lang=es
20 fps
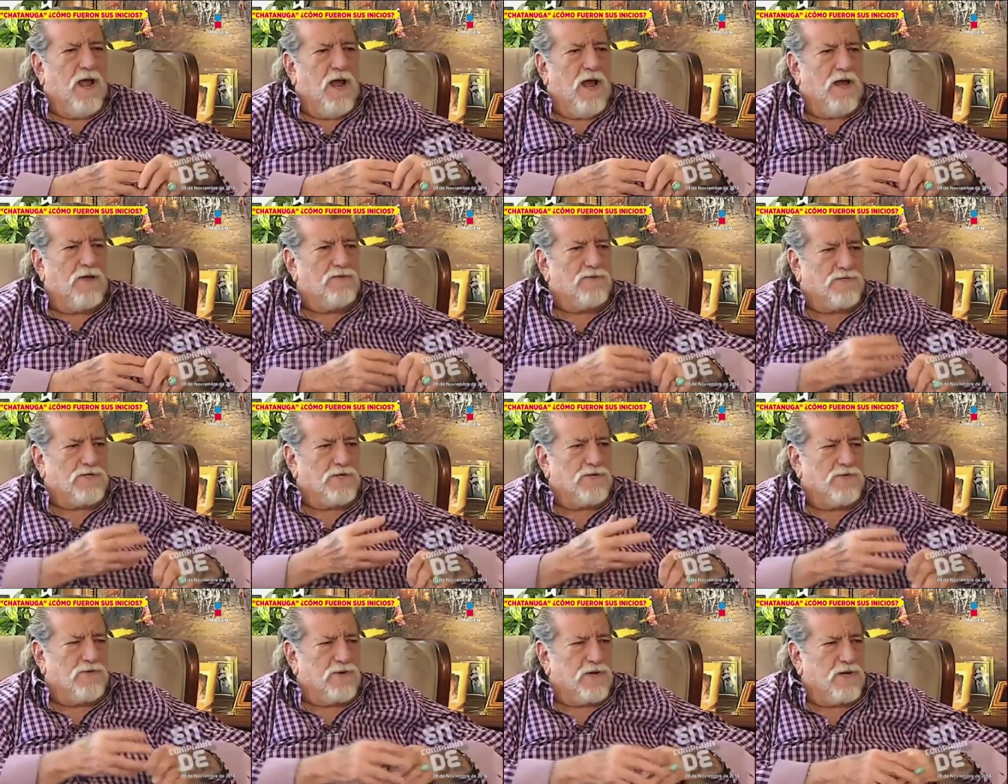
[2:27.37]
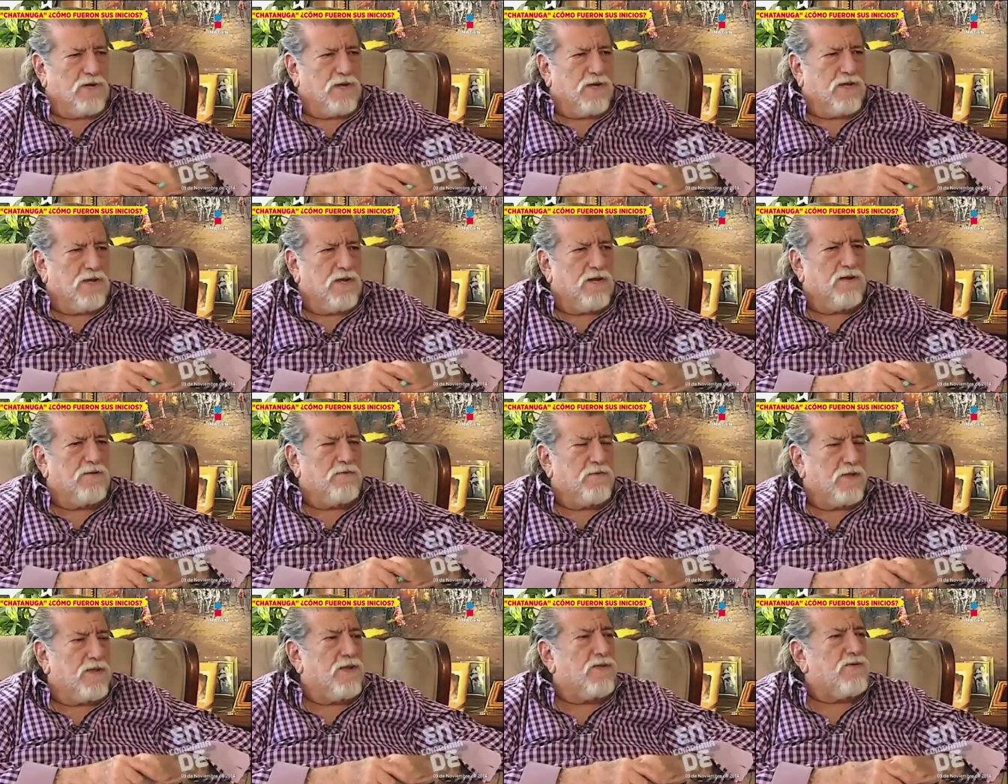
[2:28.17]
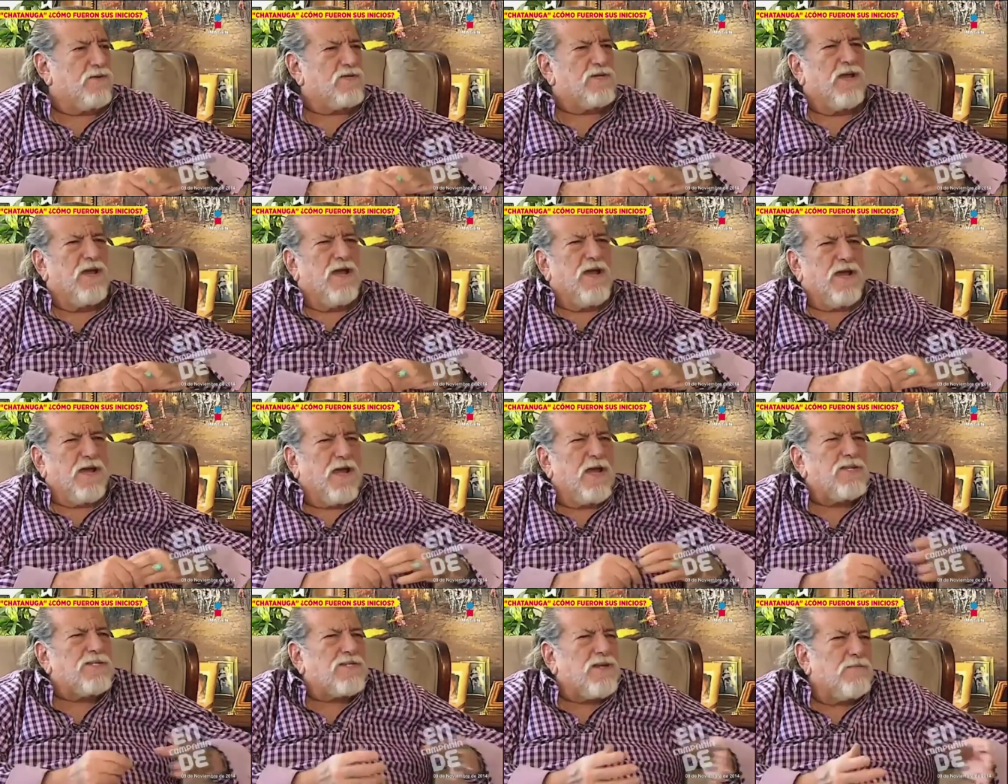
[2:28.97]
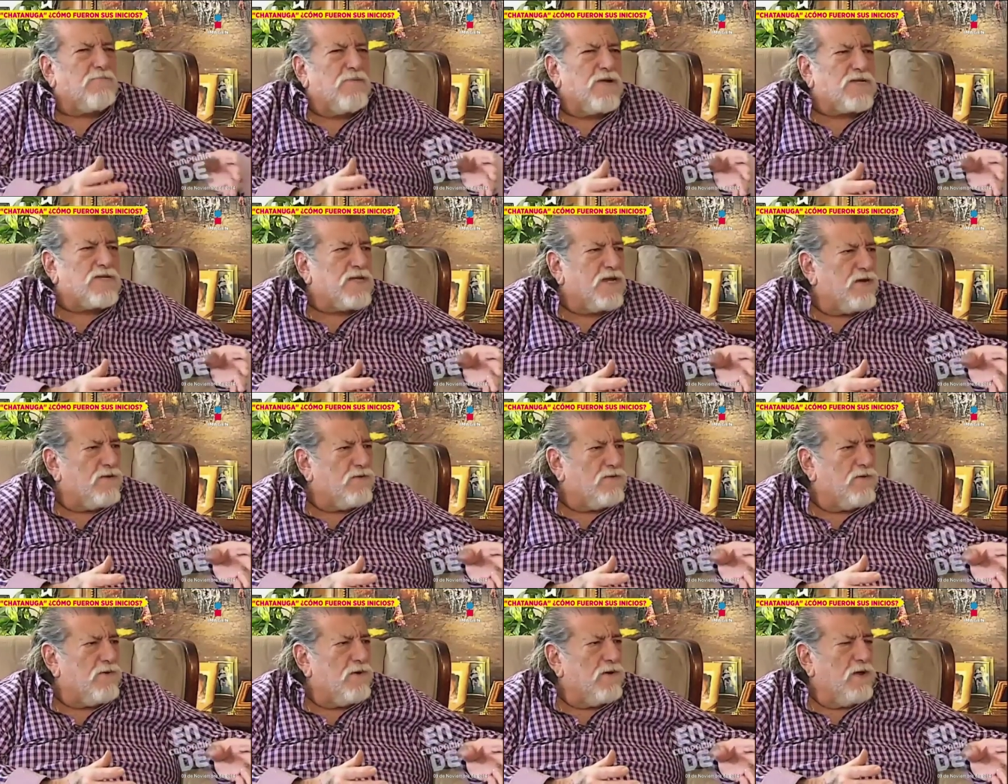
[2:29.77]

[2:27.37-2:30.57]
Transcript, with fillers: hay un señor que quiere vendedores. ¿Qué es Cambaseo?